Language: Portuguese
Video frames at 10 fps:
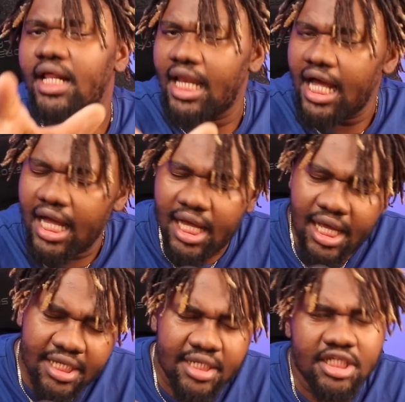para
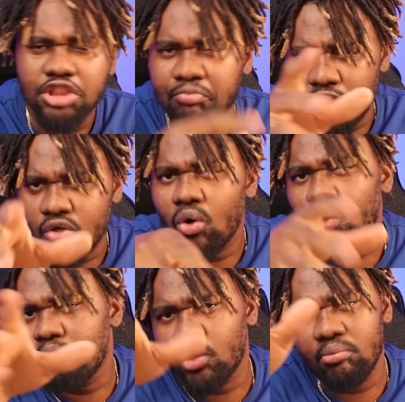lá e
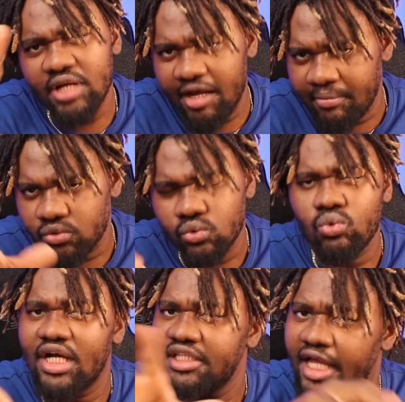explicou o problema no
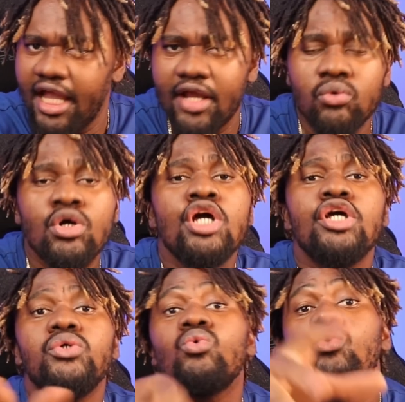curandeiro
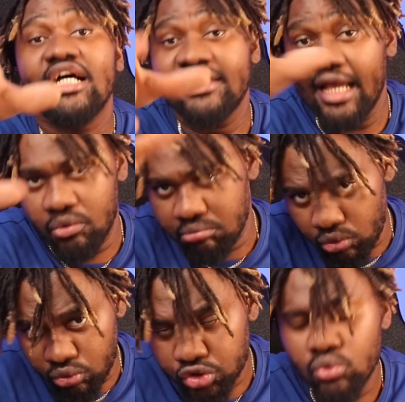e o curandeiro
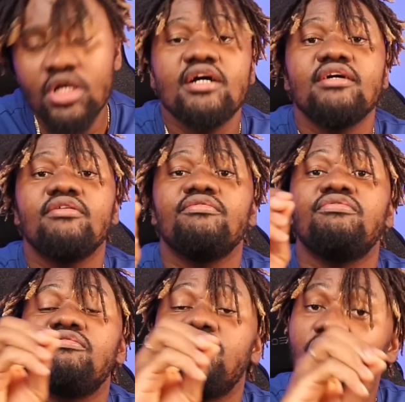bruxo
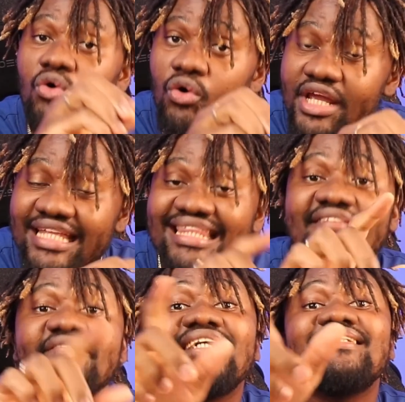foi
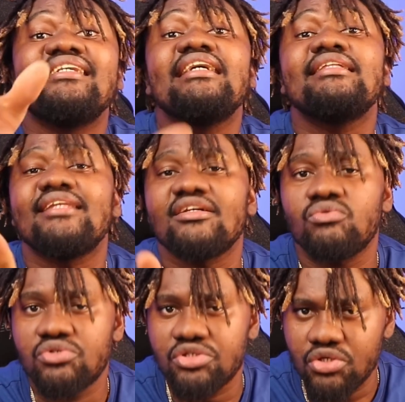na fazenda
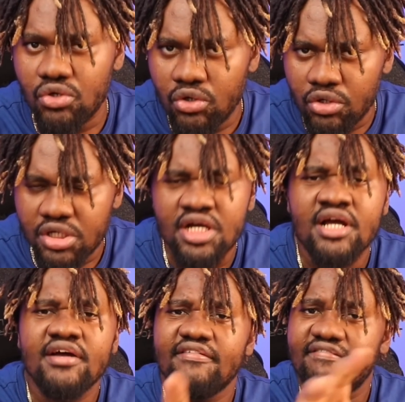do Senhor,
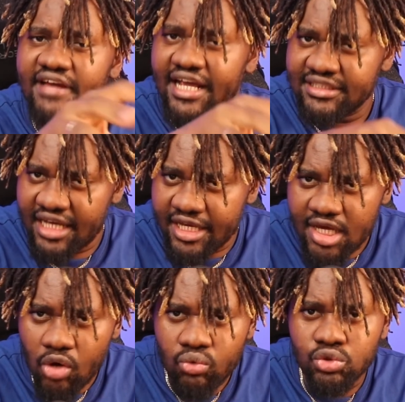fez
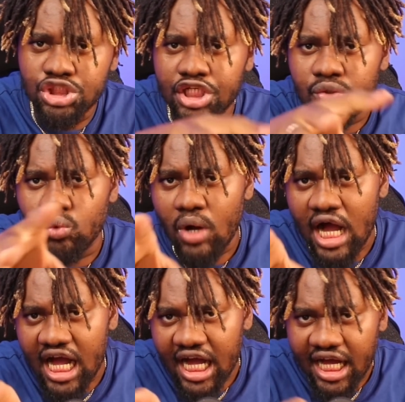aí alguns
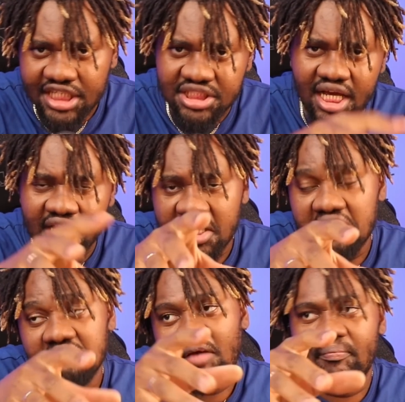rituais
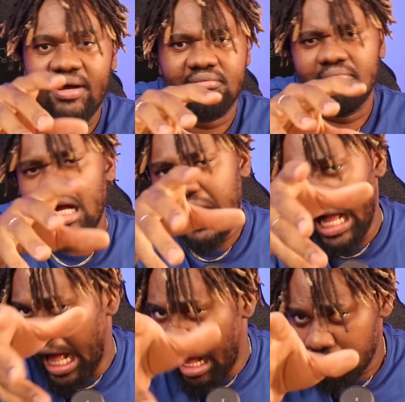aí, epa,
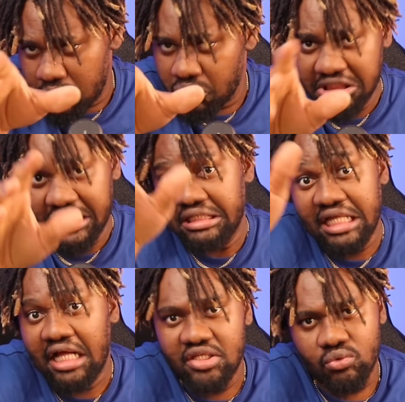macabros,
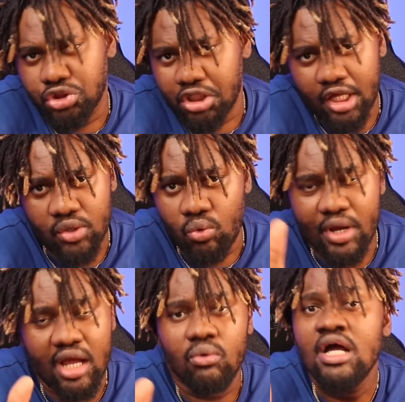satânicos,
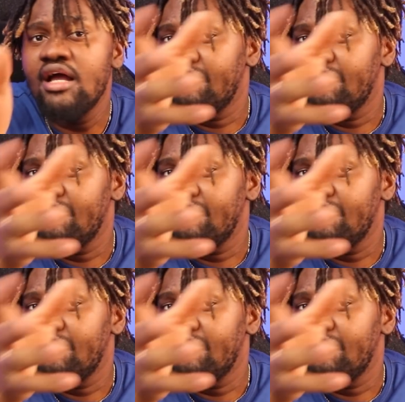creio eu,